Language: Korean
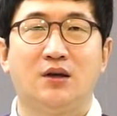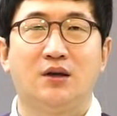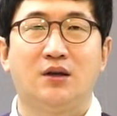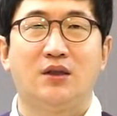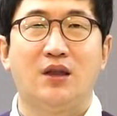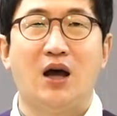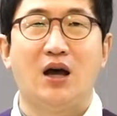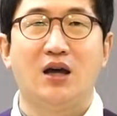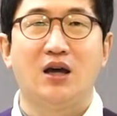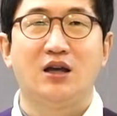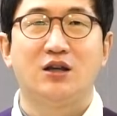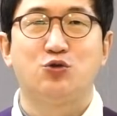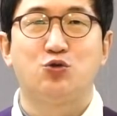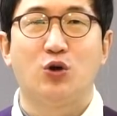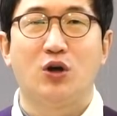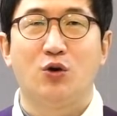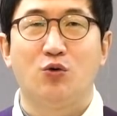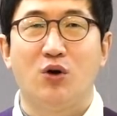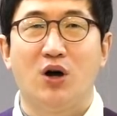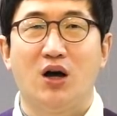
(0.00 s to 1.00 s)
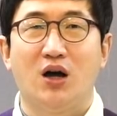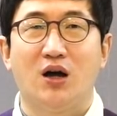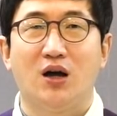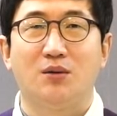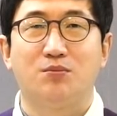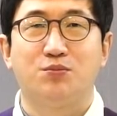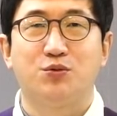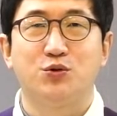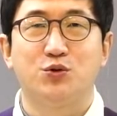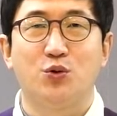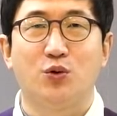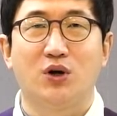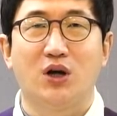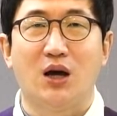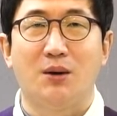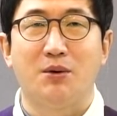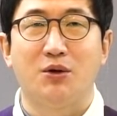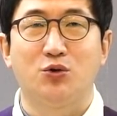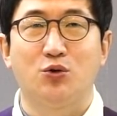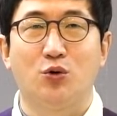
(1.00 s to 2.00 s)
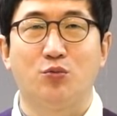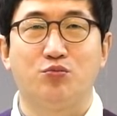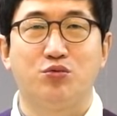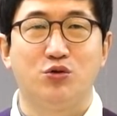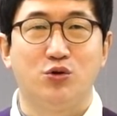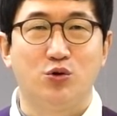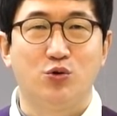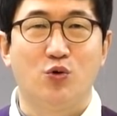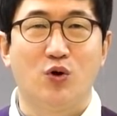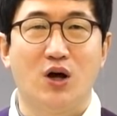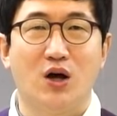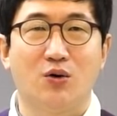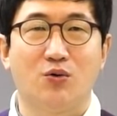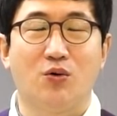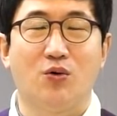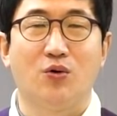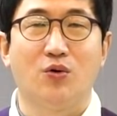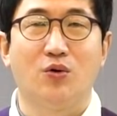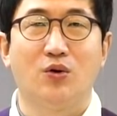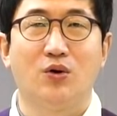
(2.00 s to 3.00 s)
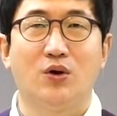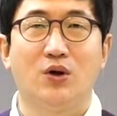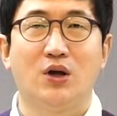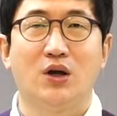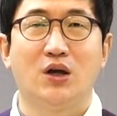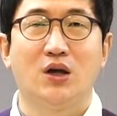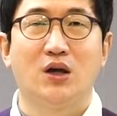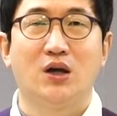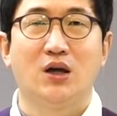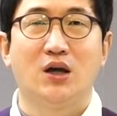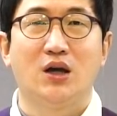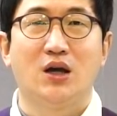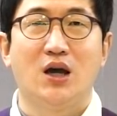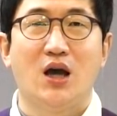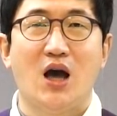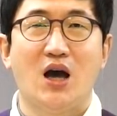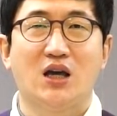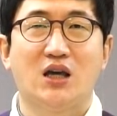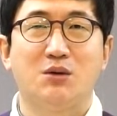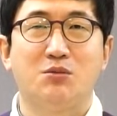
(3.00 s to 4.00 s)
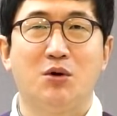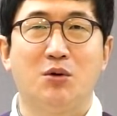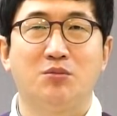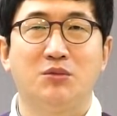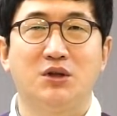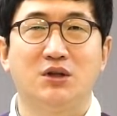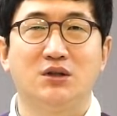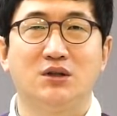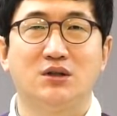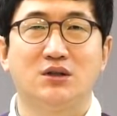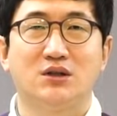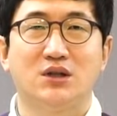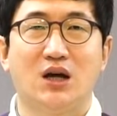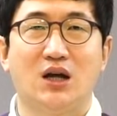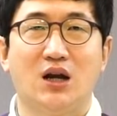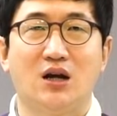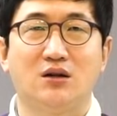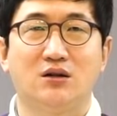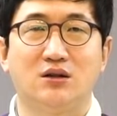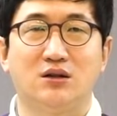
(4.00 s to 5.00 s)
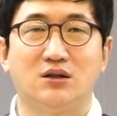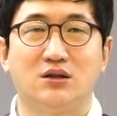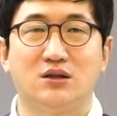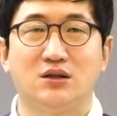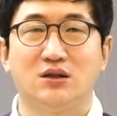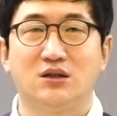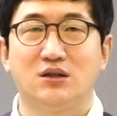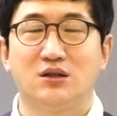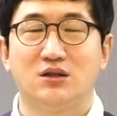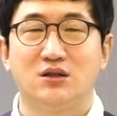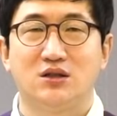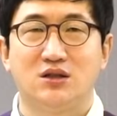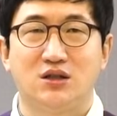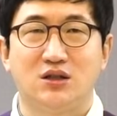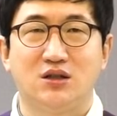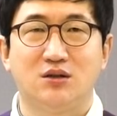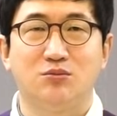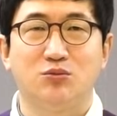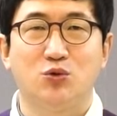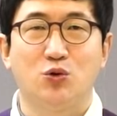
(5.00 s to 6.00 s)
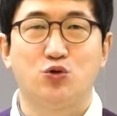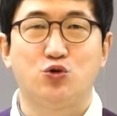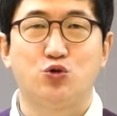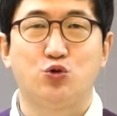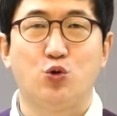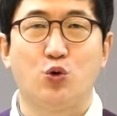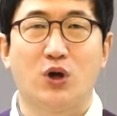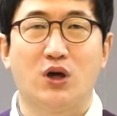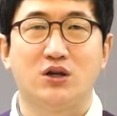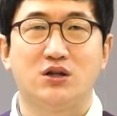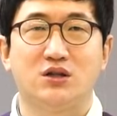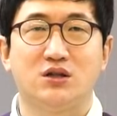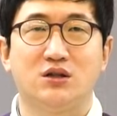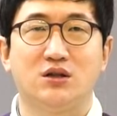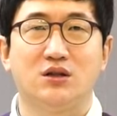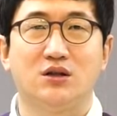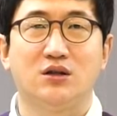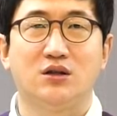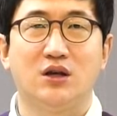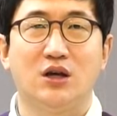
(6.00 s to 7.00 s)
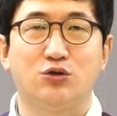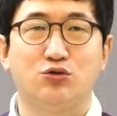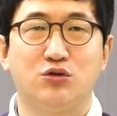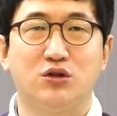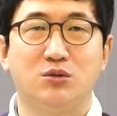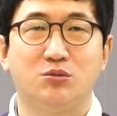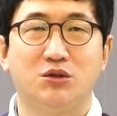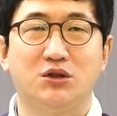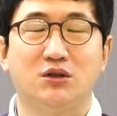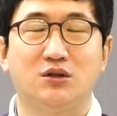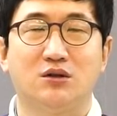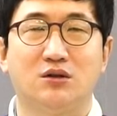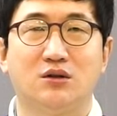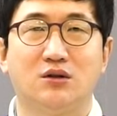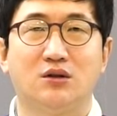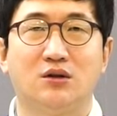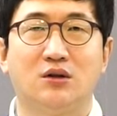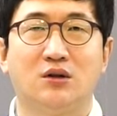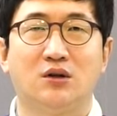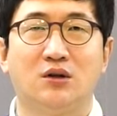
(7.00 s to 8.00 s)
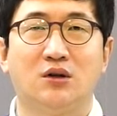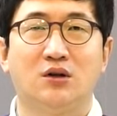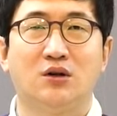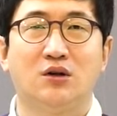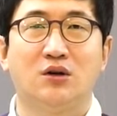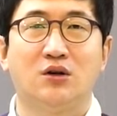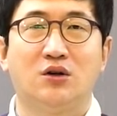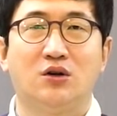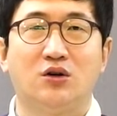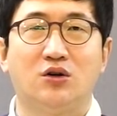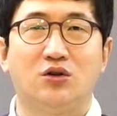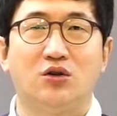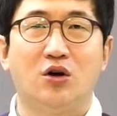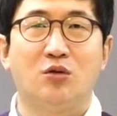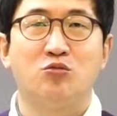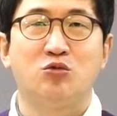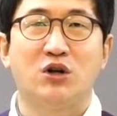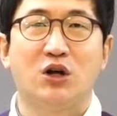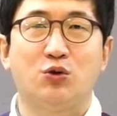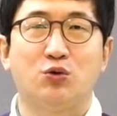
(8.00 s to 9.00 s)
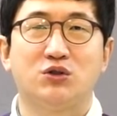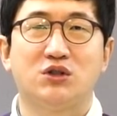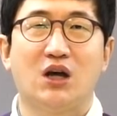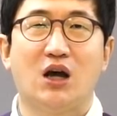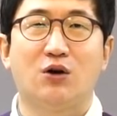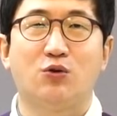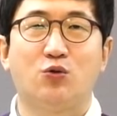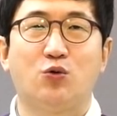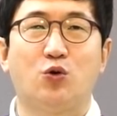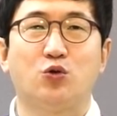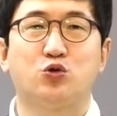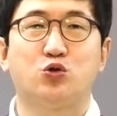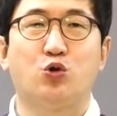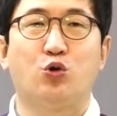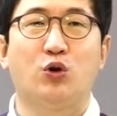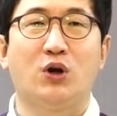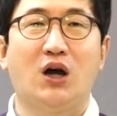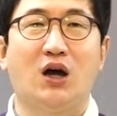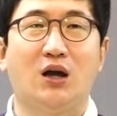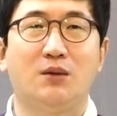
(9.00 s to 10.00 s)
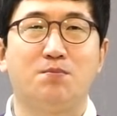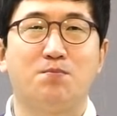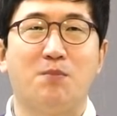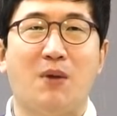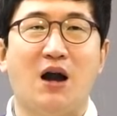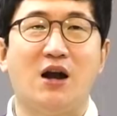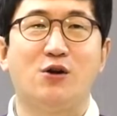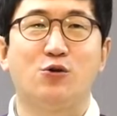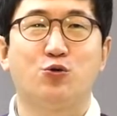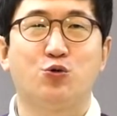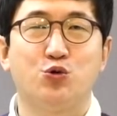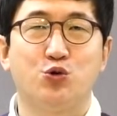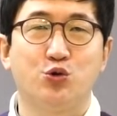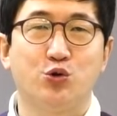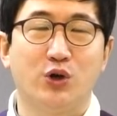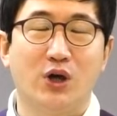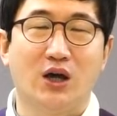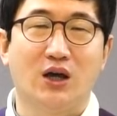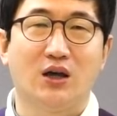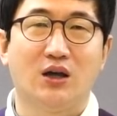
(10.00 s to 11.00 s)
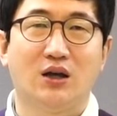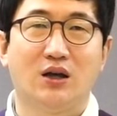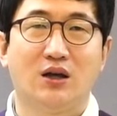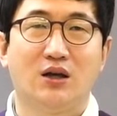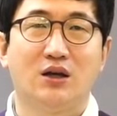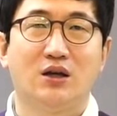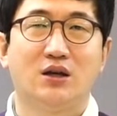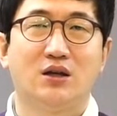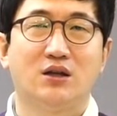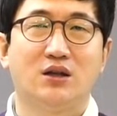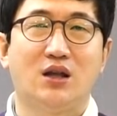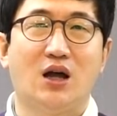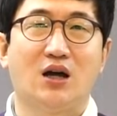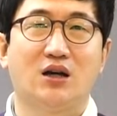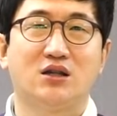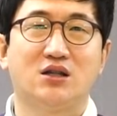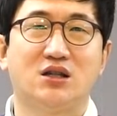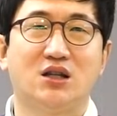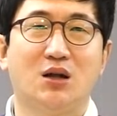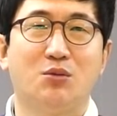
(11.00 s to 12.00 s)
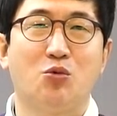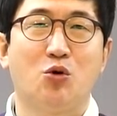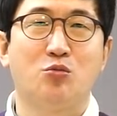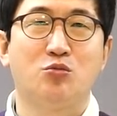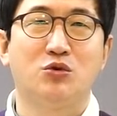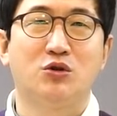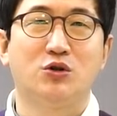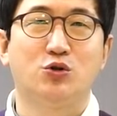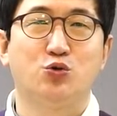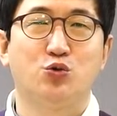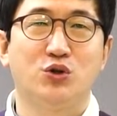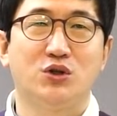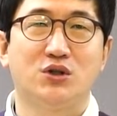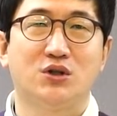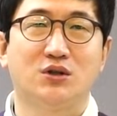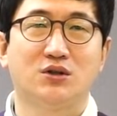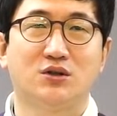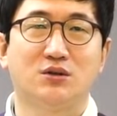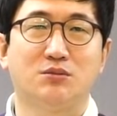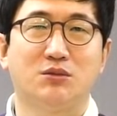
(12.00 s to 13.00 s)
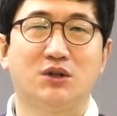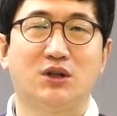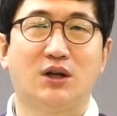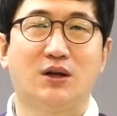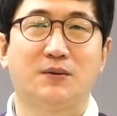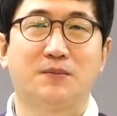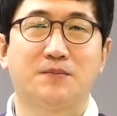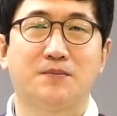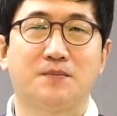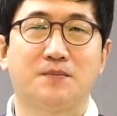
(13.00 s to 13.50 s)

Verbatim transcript: 나의 죄와 부족함에도 불구하고 아낌없는 사랑을 지금도 주고 계신 예수님은 너무나도 작고 초라한 말구유에 당신의 몸을 누이셨습니다.